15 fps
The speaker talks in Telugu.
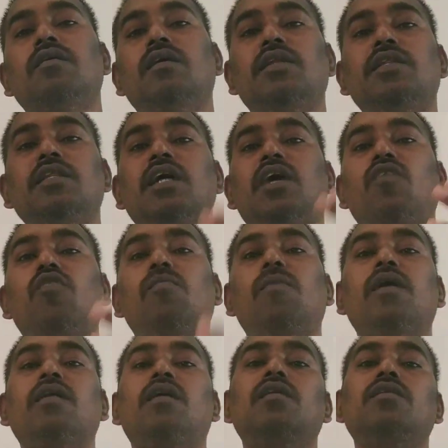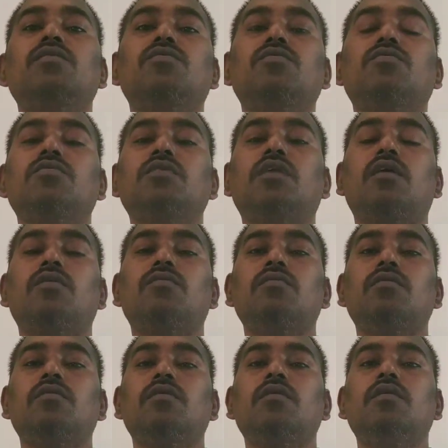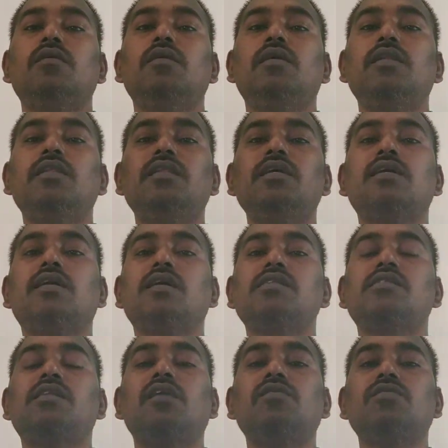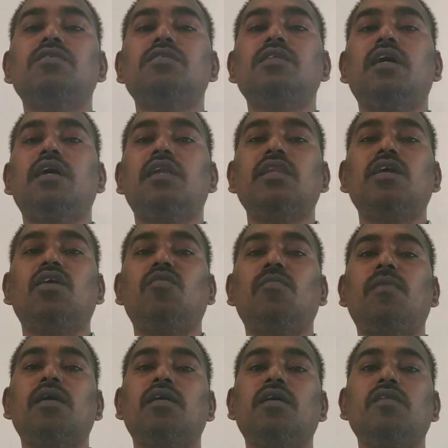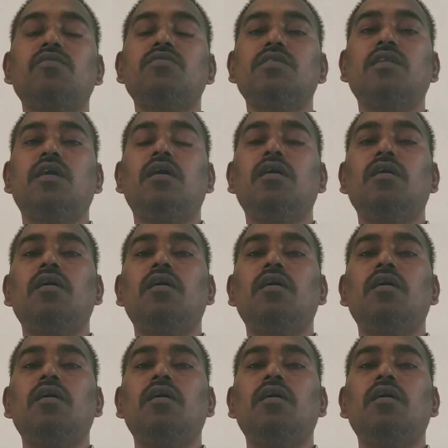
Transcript: ఎన్ని అవమానాలు ఎదుర్కొంటారు ఎన్ని కష్టాలు వచ్చినా ఎన్ని అవమానాలు వచ్చినా